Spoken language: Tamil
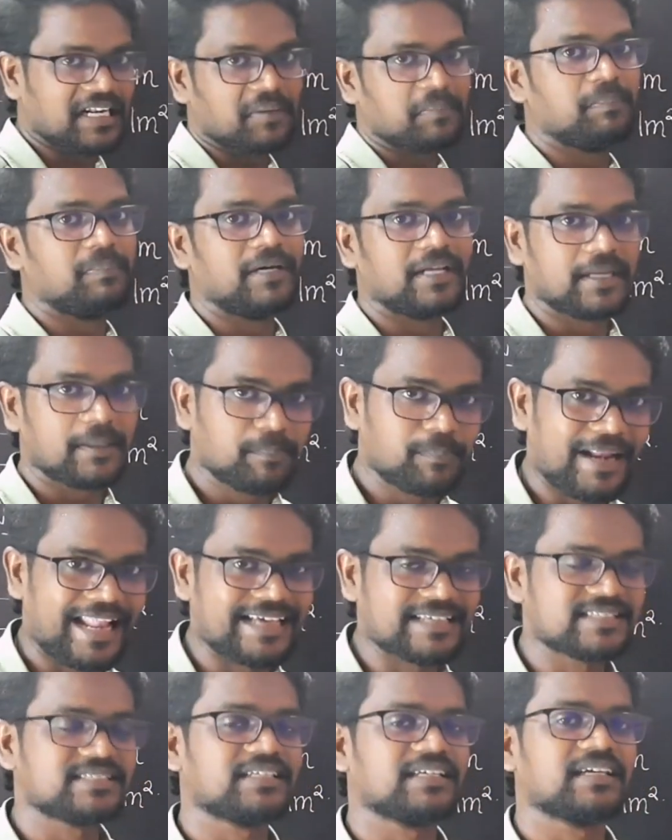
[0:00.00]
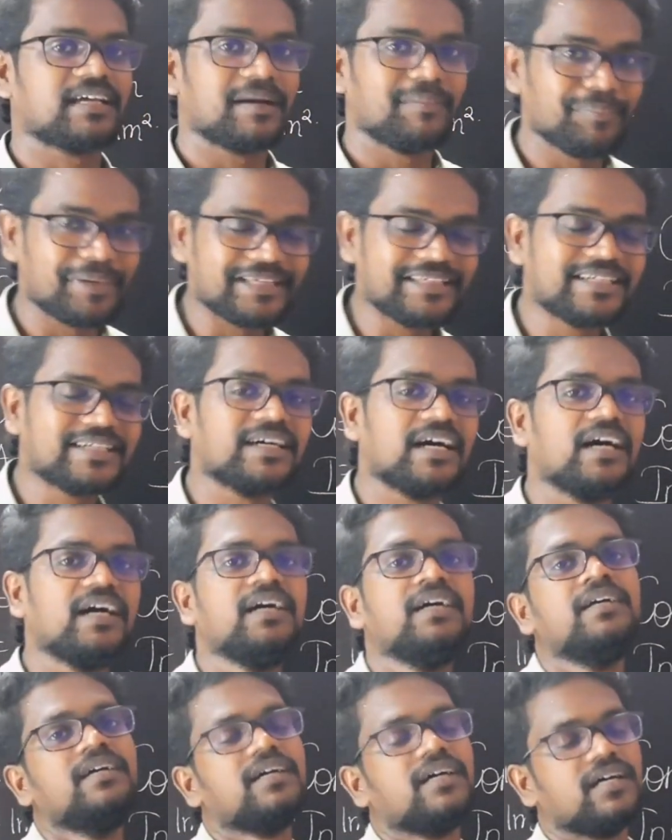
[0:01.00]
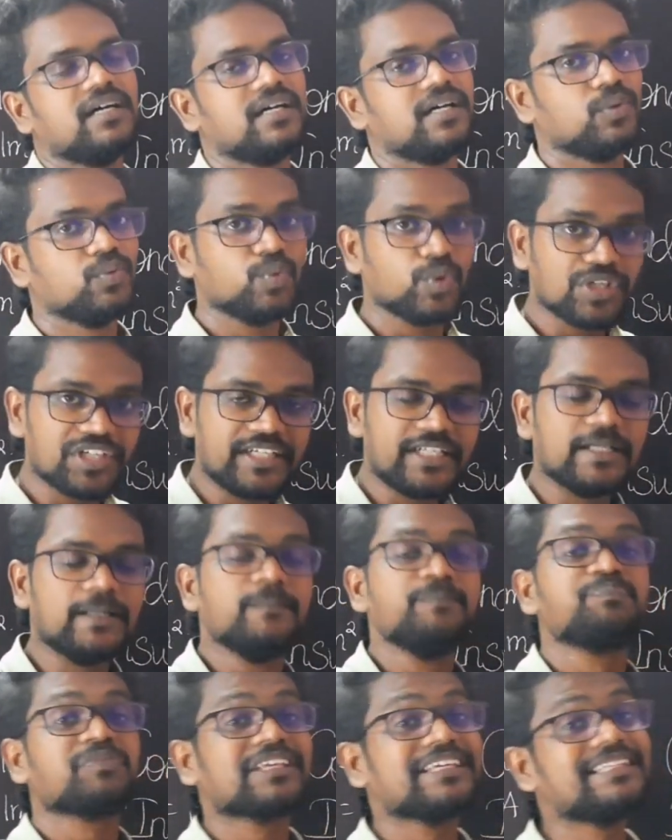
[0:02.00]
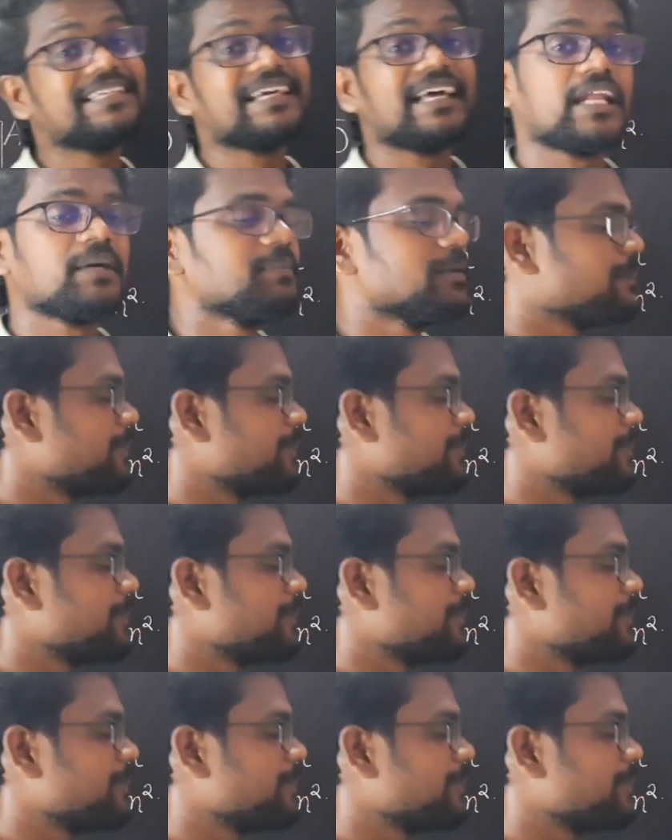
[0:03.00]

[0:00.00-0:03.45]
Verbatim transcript: ரப்பர் பிளாஸ்டிக் மைக்கா வுட்டு இது எல்லாமே